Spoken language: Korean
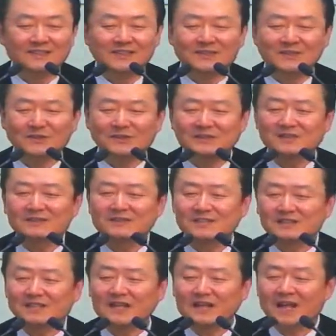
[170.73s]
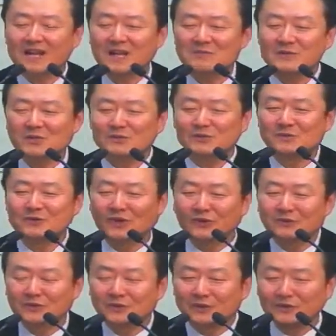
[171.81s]
또 신실한 하나님의 종은
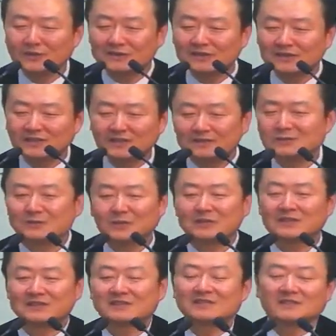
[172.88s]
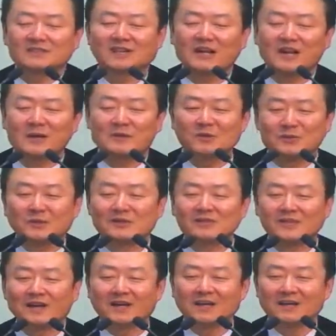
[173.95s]
어떤 종이 신실 하나님의
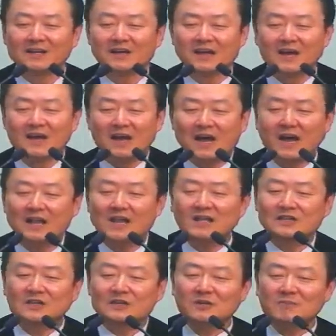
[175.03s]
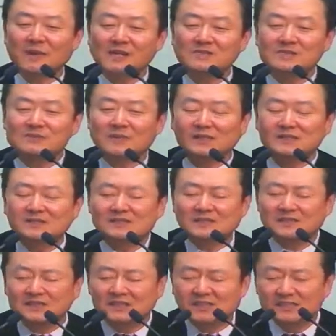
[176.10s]
종이냐? 하나님께서 말씀하신
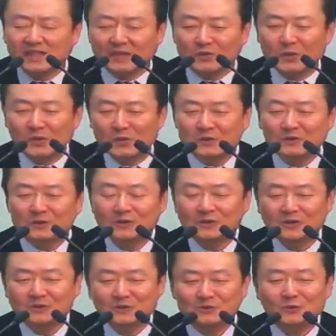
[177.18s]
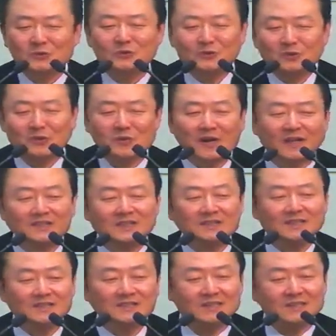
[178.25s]
그대로
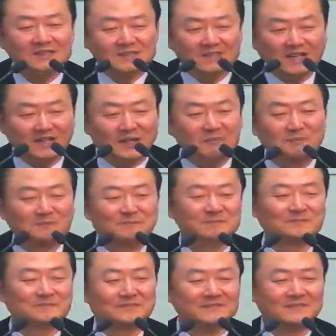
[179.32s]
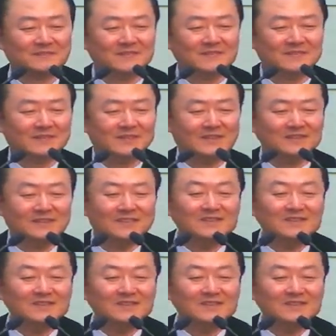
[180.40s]
순종하는 사람. 이